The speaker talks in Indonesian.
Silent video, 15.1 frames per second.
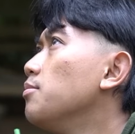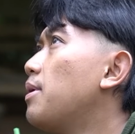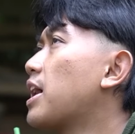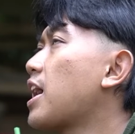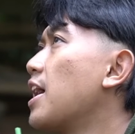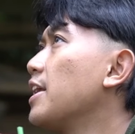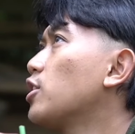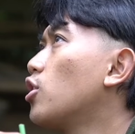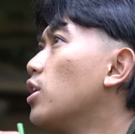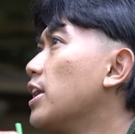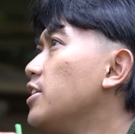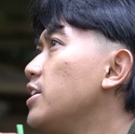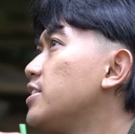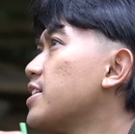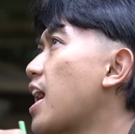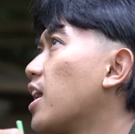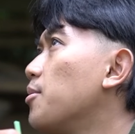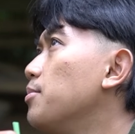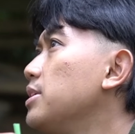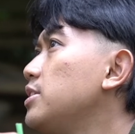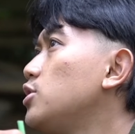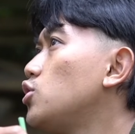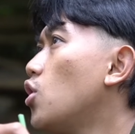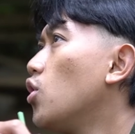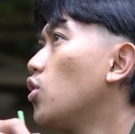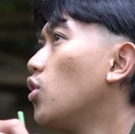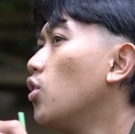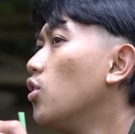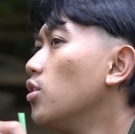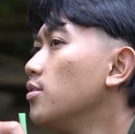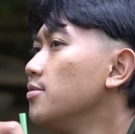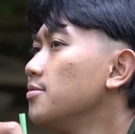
makane to nek dicangkeme dijaga.